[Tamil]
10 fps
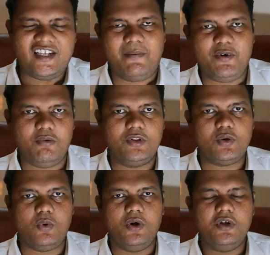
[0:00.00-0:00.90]
அண்ட் கேப்புக்கு
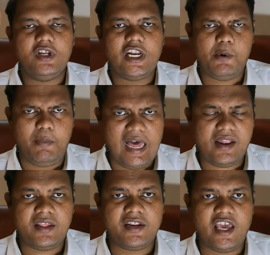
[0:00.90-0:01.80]
வந்துடுவோம் நம்ம
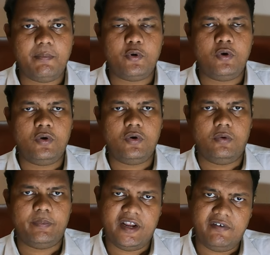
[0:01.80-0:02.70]
பாரத் அண்ட் கேப்பும்
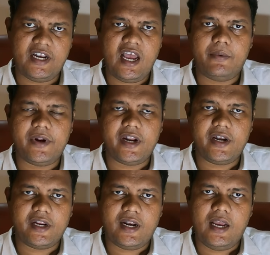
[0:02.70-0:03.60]
ப்ரைவேட்டா அப்படின்னு
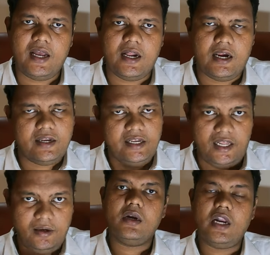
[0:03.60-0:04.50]
கேட்டிங்கன்னா
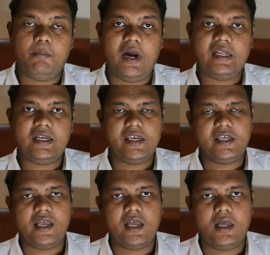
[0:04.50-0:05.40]
இல்லை நம்ம ஆளுங்க
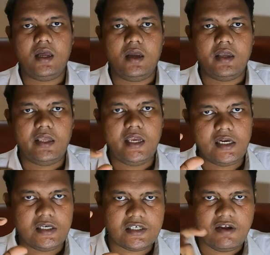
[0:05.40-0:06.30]
இங்கே தான்
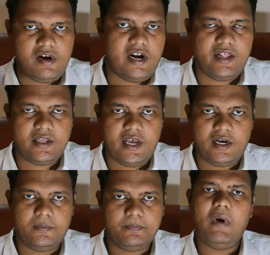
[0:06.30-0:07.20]
இங்கிலீஷில் விளையாடி
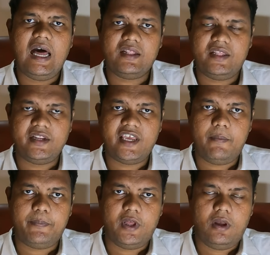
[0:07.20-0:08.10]
இருக்கிறாங்க பாரத் அண்ட்
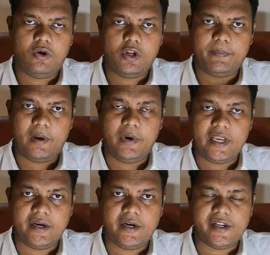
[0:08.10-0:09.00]
கேப் ஒரு
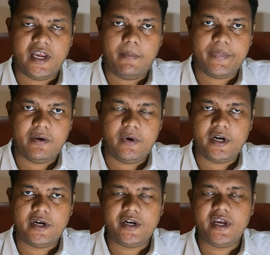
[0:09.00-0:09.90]
பப்ளிக் என்டிட்டியா
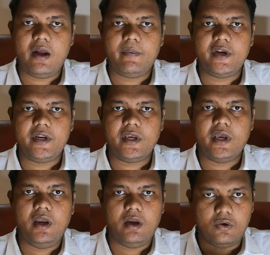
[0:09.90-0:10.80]
ப்ரைவேட் என்டிட்டியா அப்படின்னு
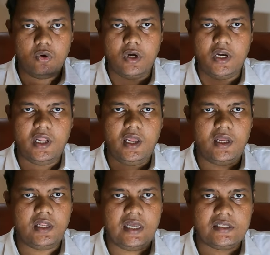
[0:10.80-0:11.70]
நீங்கள் கூகுளில்
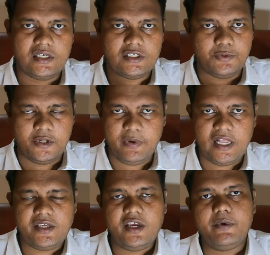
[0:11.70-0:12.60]
எல்லாம் சர்ச் பண்ணி
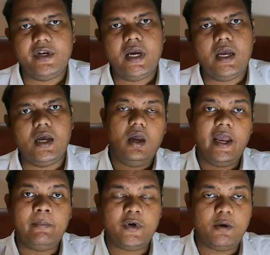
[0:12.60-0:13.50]
பார்த்தீங்க அப்படின்னா
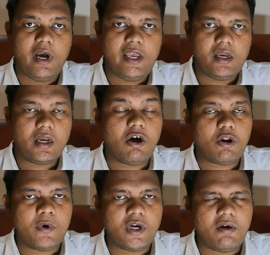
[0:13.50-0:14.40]
ஹெம்டு பை
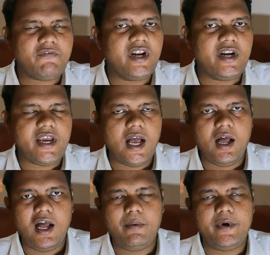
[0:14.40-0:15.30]
கவர்மெண்ட் ஆஃப் இந்தியா
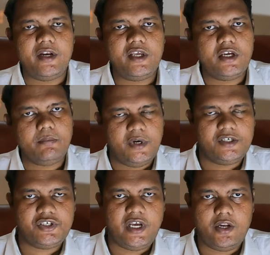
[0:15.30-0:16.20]
அப்படின்னு
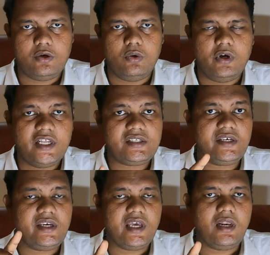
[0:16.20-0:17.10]
மென்ஷன் ஆயிருக்கும்
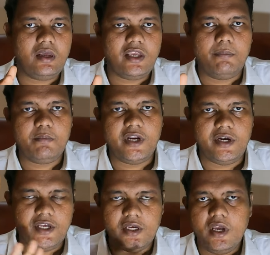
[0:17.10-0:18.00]
ஹெச்இஎல்
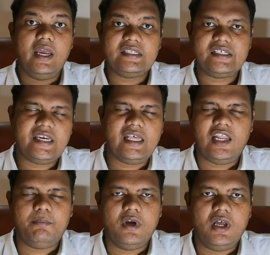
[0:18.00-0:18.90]
எம்இடி
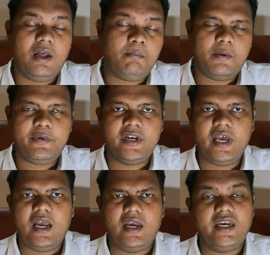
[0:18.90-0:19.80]
ஹெச்இஎல்எம் ஹெம்
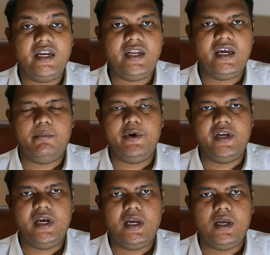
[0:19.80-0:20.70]
அப்படின்னா என்ன
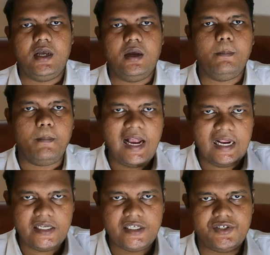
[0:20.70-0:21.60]
அப்படின்னா
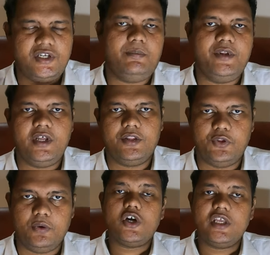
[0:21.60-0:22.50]
மேனேஜ் அப்படின்னு
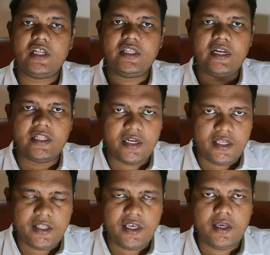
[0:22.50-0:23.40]
அர்த்தம் இதுலேருந்து என்ன
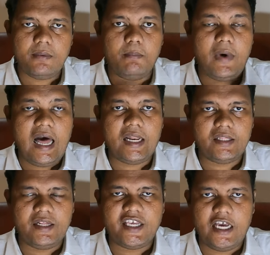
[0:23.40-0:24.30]
தெரியுது
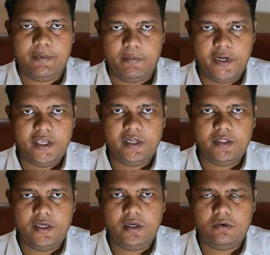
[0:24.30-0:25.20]
பாரத் என்கேப்
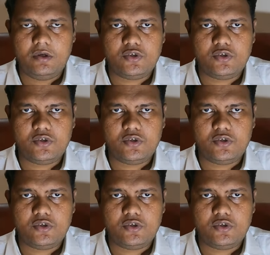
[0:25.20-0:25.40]
அப்படிங்கிறது ஒரு